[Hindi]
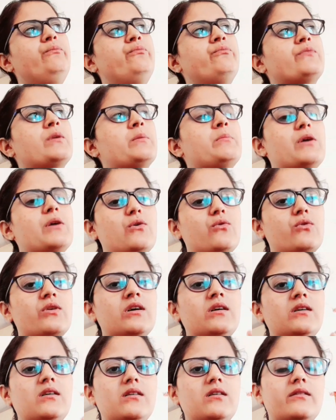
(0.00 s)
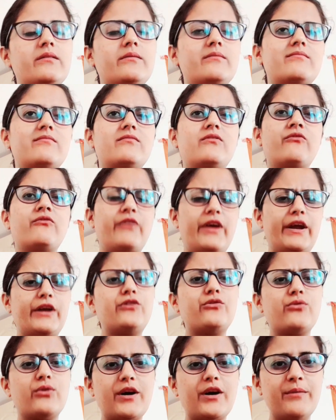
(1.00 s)
मेरे को ना
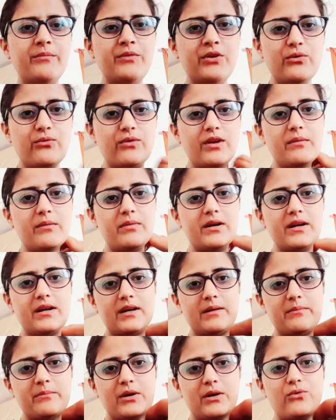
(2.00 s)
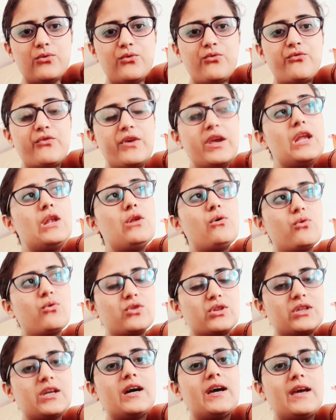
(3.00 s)
वेट तो कम नहीं हो रहा बट मेरे को फील
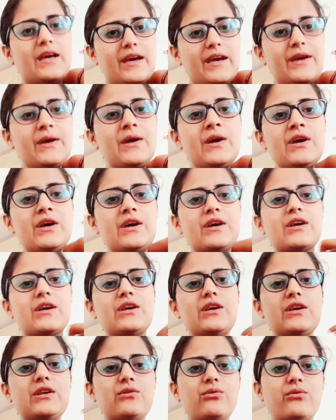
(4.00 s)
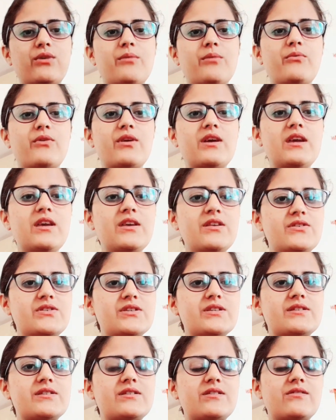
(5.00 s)
होता है कि थोड़े मोड़े
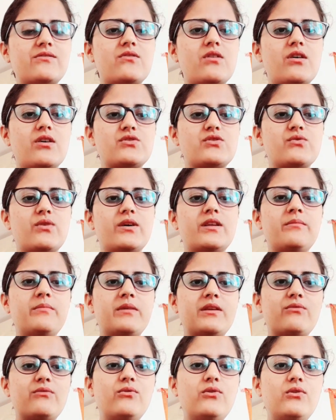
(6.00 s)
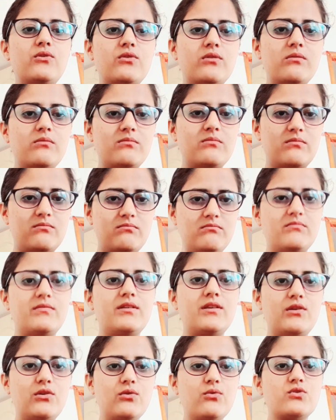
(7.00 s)
इंचेस जो है ना मेरे वो
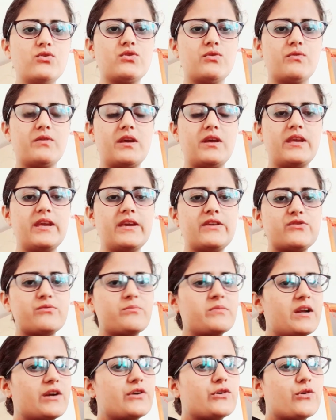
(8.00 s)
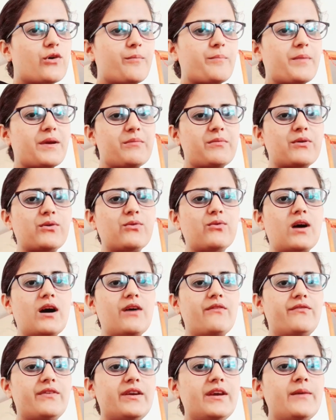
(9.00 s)
लूज़ हो रहे हैं ये जो मेरा टॉप है ये मेरे को
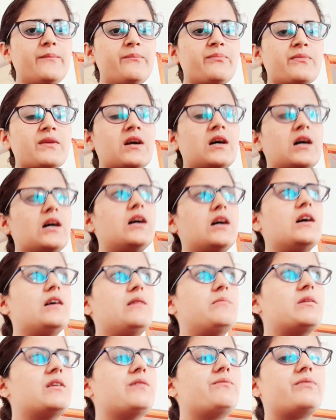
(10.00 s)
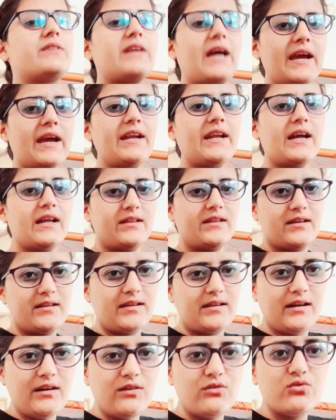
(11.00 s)
काफ़ी मतलब टाइट आता
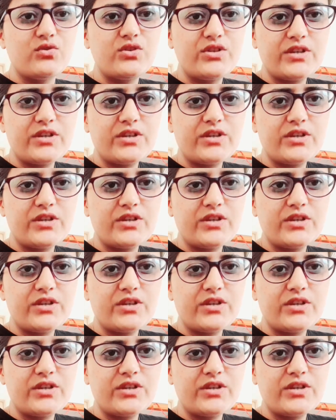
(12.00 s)
था कुछ